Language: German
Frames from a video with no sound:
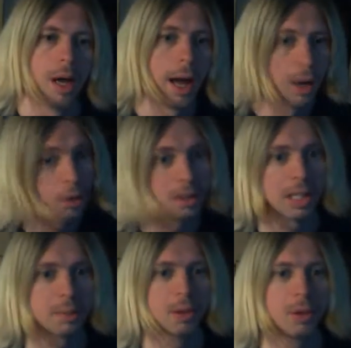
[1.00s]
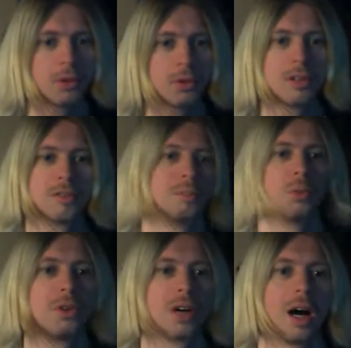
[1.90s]
Hey Leute, ich begrüße euch auf dem
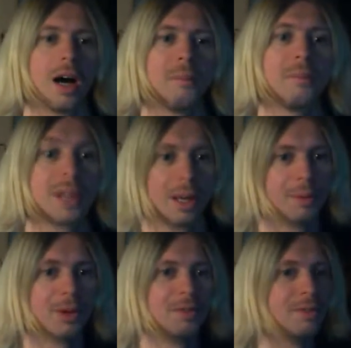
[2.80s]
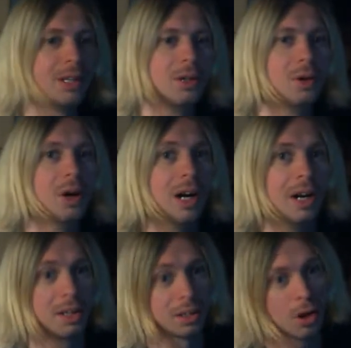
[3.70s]
Montagabend mit einem neuen Video.
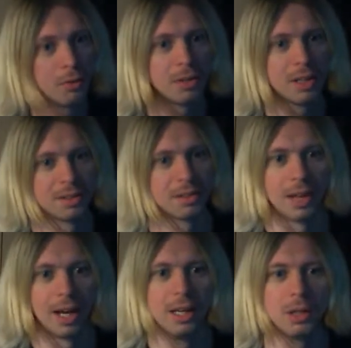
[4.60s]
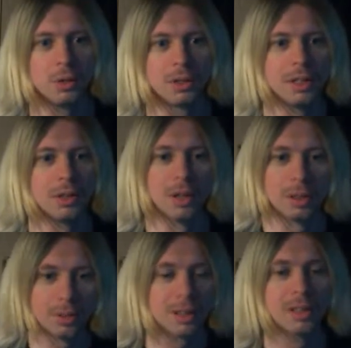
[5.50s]
Ich hoffe, ihr seid alle gut in die
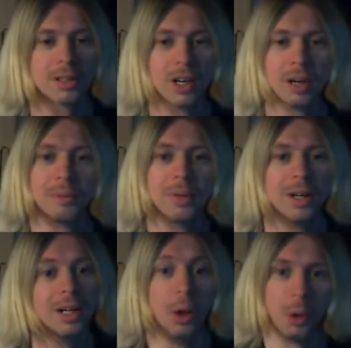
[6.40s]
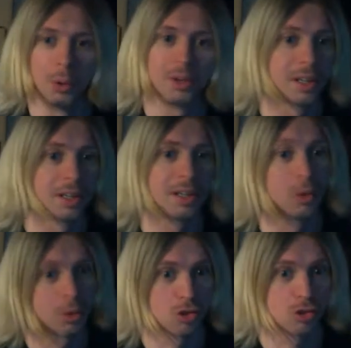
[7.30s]
neue Woche gekommen und hattet einen
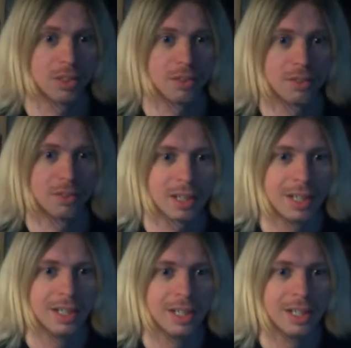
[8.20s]
guten Start soweit.